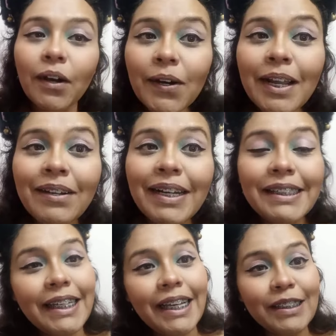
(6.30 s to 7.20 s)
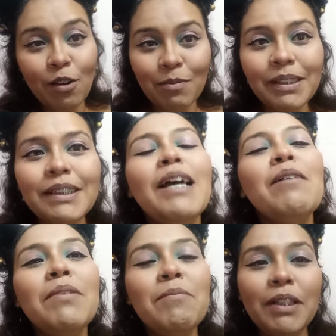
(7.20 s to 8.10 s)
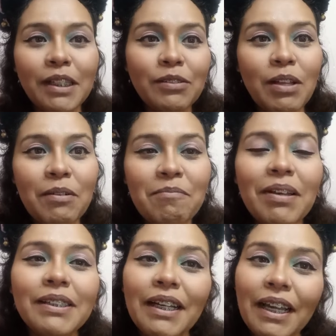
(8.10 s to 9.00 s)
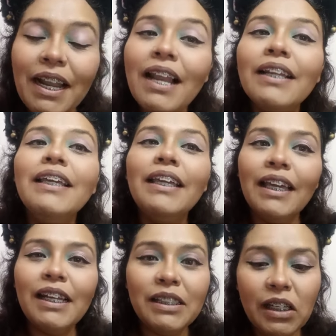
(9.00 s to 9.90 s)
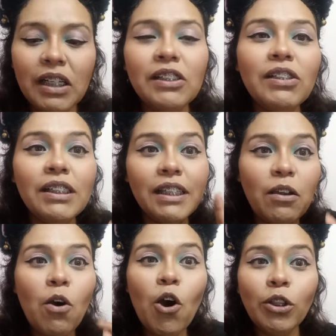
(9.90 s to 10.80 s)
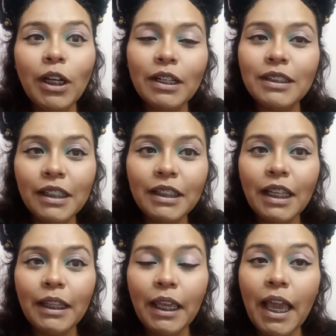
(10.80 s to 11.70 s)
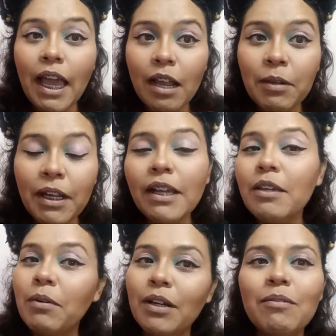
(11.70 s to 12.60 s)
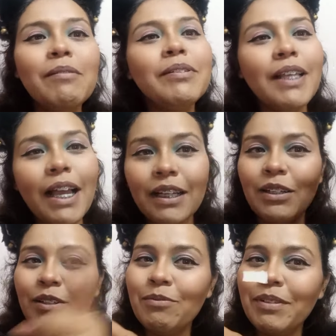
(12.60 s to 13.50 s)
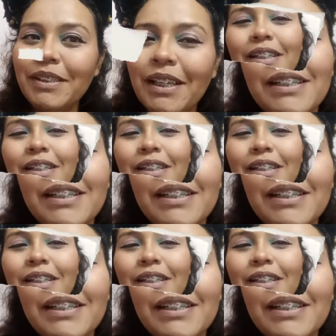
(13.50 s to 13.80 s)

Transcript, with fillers: Hola, hola chicas, ¿cómo están? Bienvenidas una vez más al canal y en esta ocasión les tengo otra reseñita de Arabella y bueno, vamos a comenzar. Bueno